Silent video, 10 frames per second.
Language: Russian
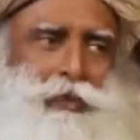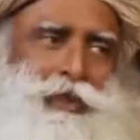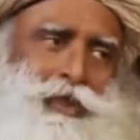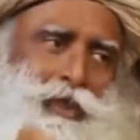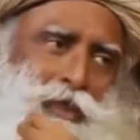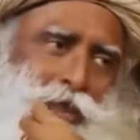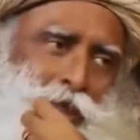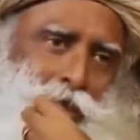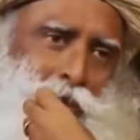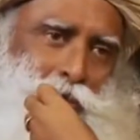не только
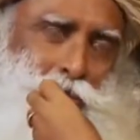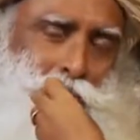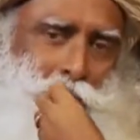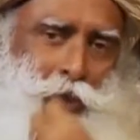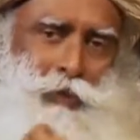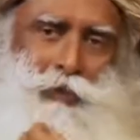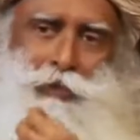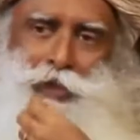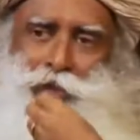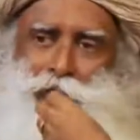передать какую-то идею или
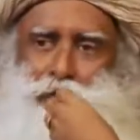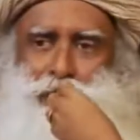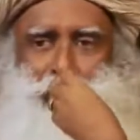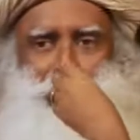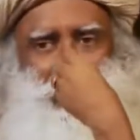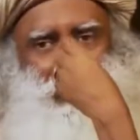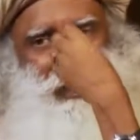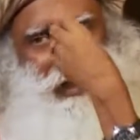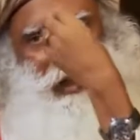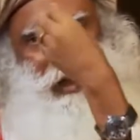мысль,
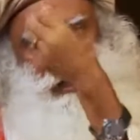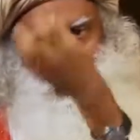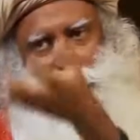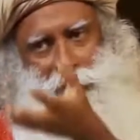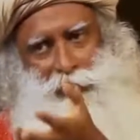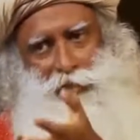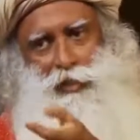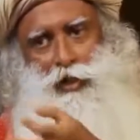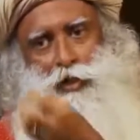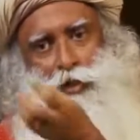возможным
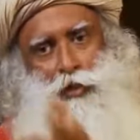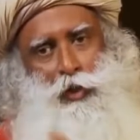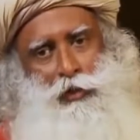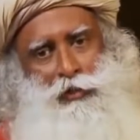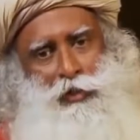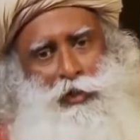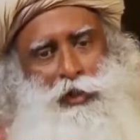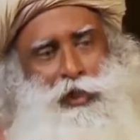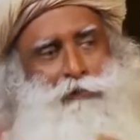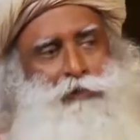станет даже передать
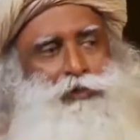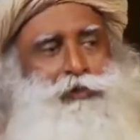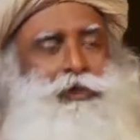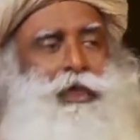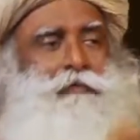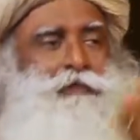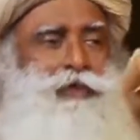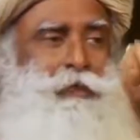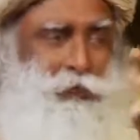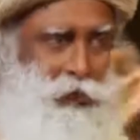объект, передать
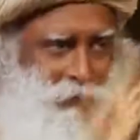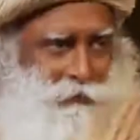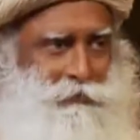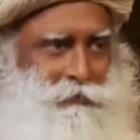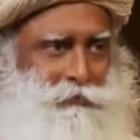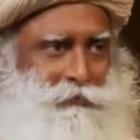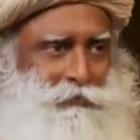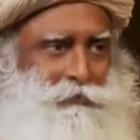что-то материальное —